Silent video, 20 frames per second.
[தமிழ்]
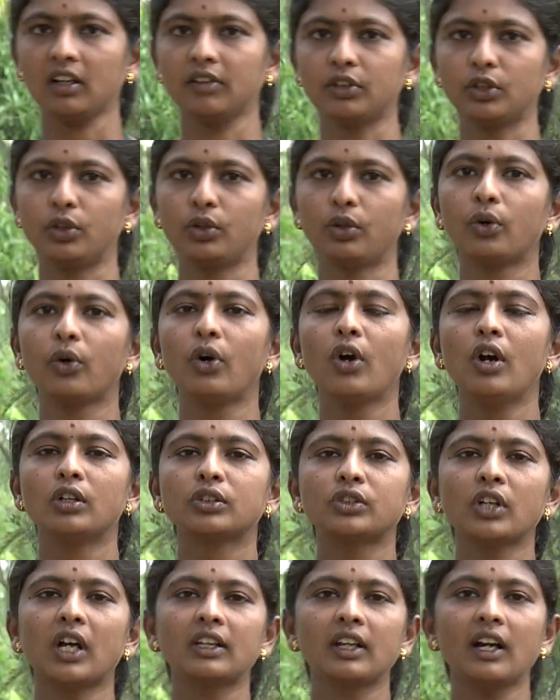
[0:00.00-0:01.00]
தான் வந்து இருக்கும்
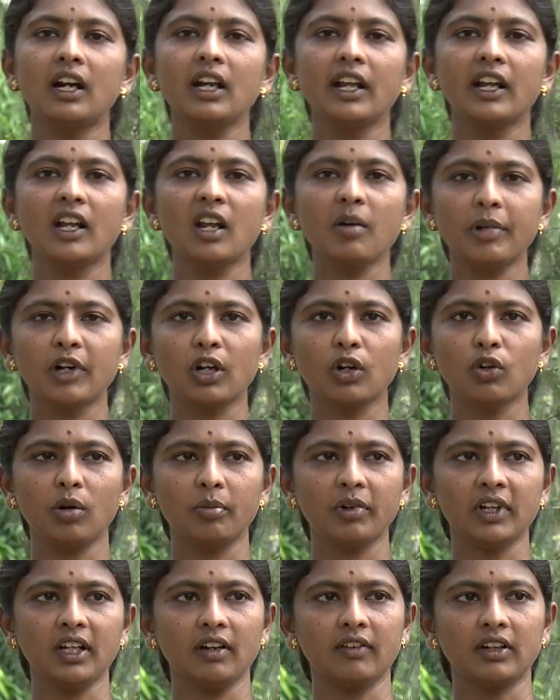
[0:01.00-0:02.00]
ஸோ அதனால் என்ன பண்ணணும்
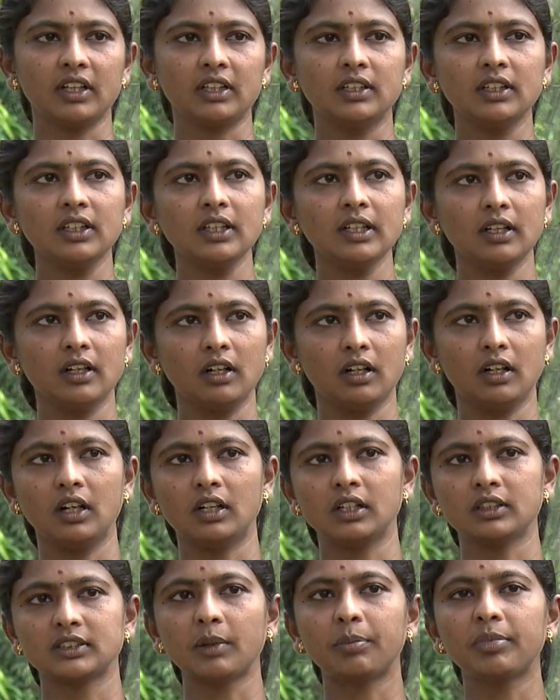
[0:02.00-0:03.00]
அப்படின்னா வந்து
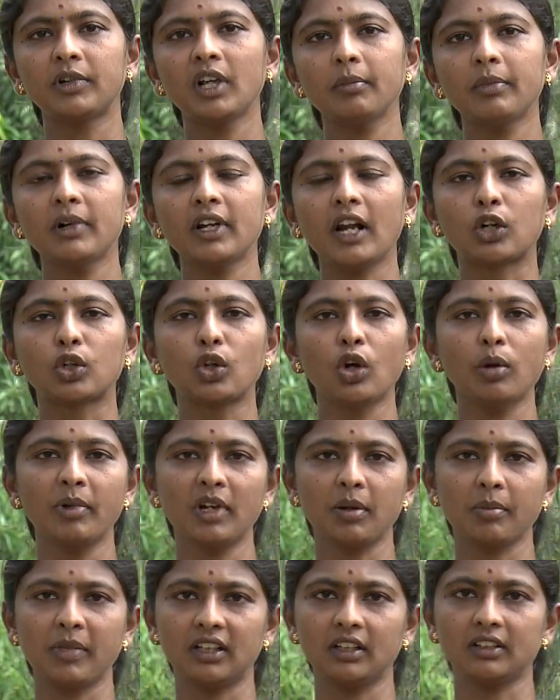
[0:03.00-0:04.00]
செப்டம்பர்
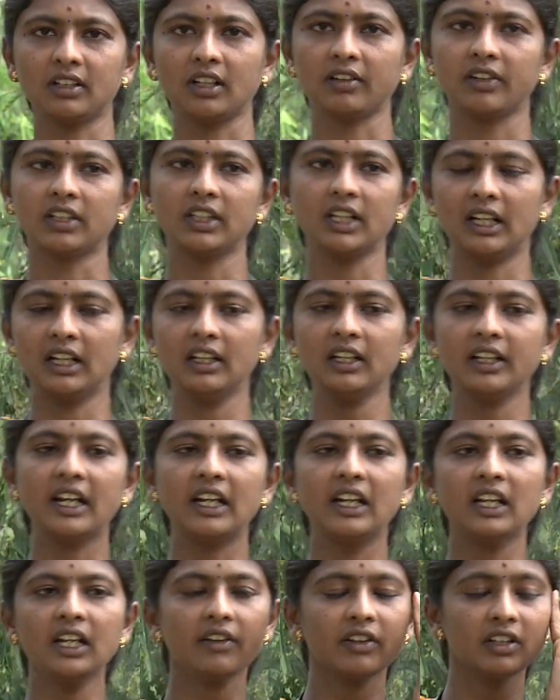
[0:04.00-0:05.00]
அக்டோபர் மாதத்தில் வந்து அதாவது
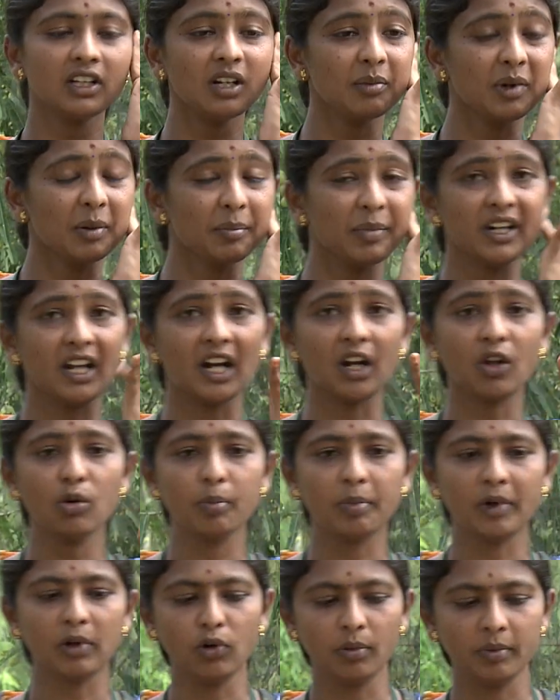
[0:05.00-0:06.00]
நெல்லியை வந்து நம்ம எப்போ நடவு
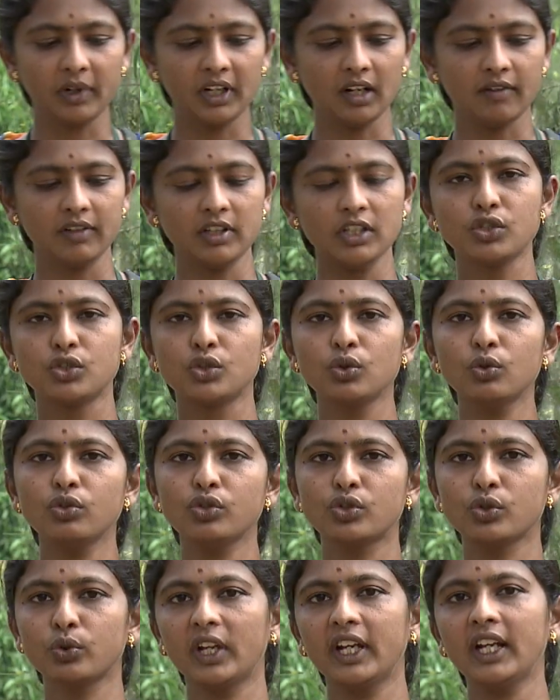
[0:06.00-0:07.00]
பண்ணுவோம் அப்படின்னா வந்து ஜூன்
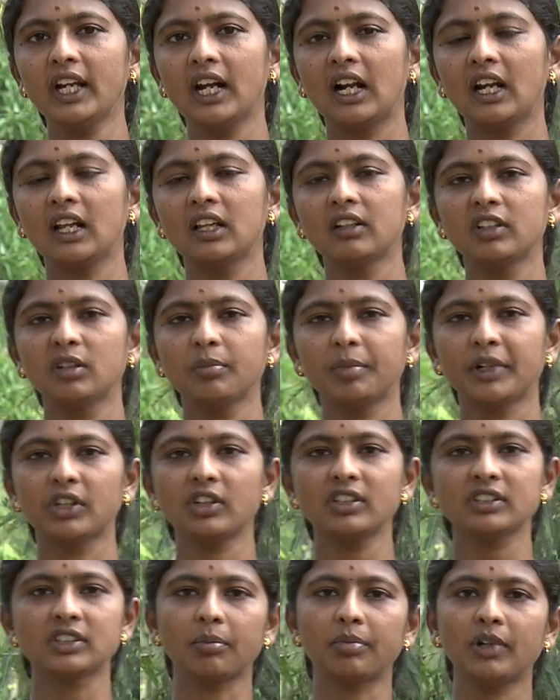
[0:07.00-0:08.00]
ஜூலை அல்லது வந்து
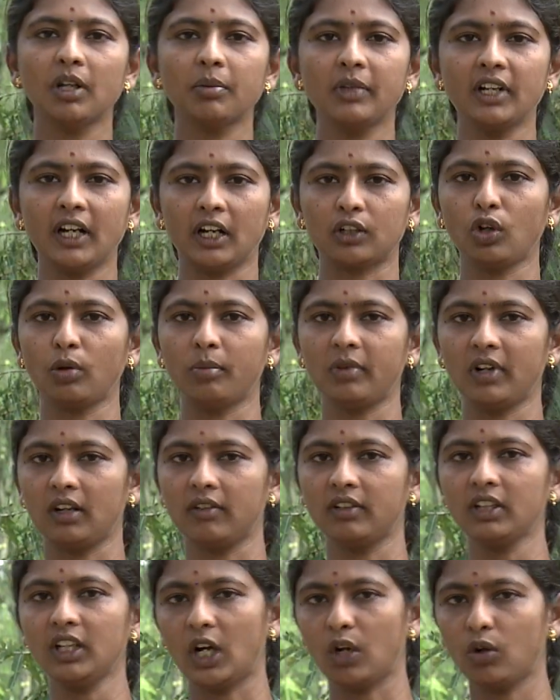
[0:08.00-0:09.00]
பார்த்தோன்னா செப்டம்பர்
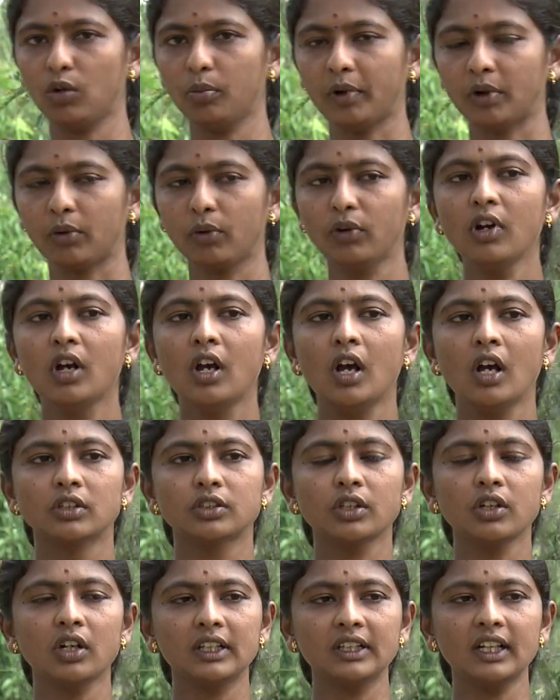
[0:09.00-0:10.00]
அக்டோபரில் வந்து நடவு பண்ணுவோம்
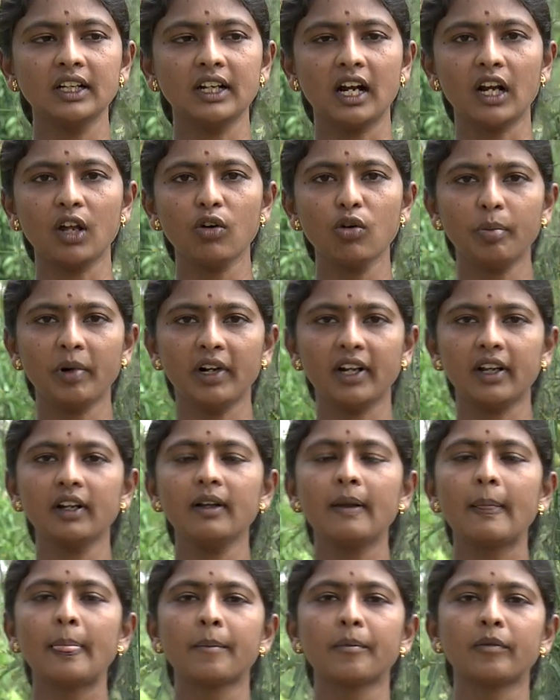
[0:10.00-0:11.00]
ஸோ அந்த நடவு பண்ண
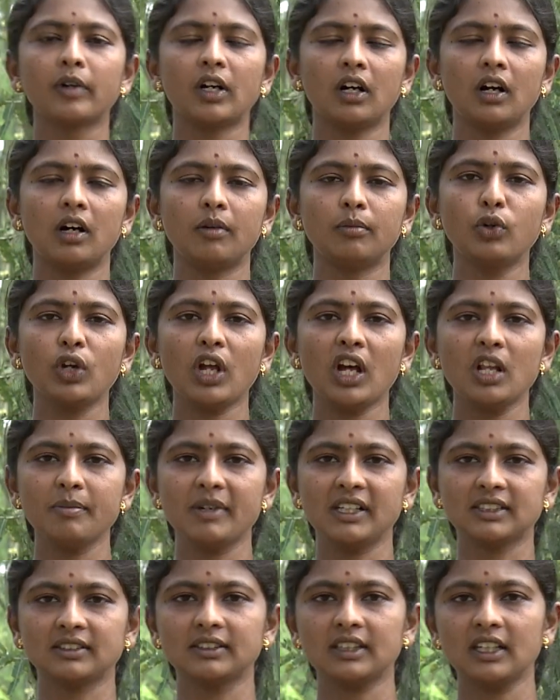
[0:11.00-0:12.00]
மூணாவது
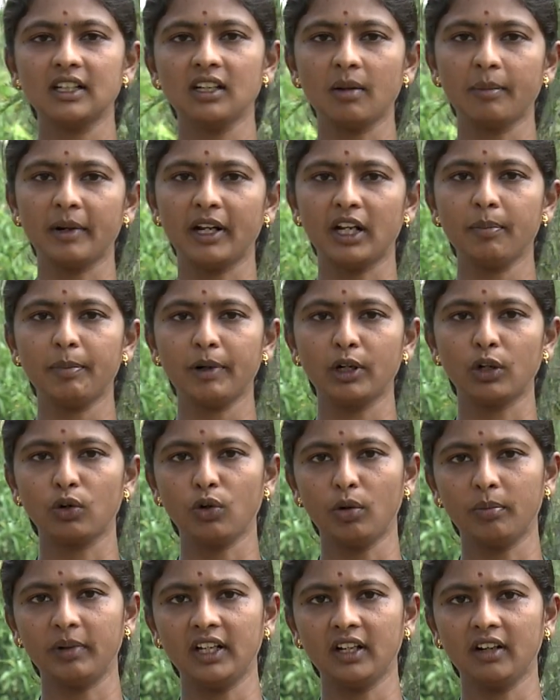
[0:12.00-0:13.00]
மாதத்தில் நம்ம என்ன
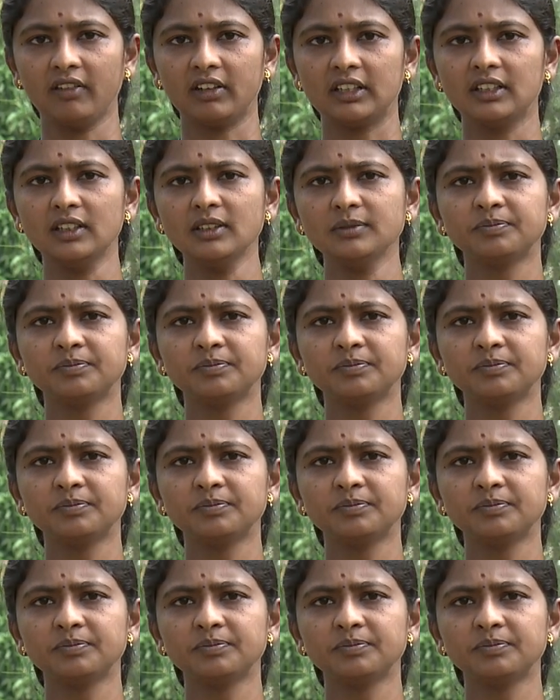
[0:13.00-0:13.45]
பண்ணணும் அப்படின்னா வந்து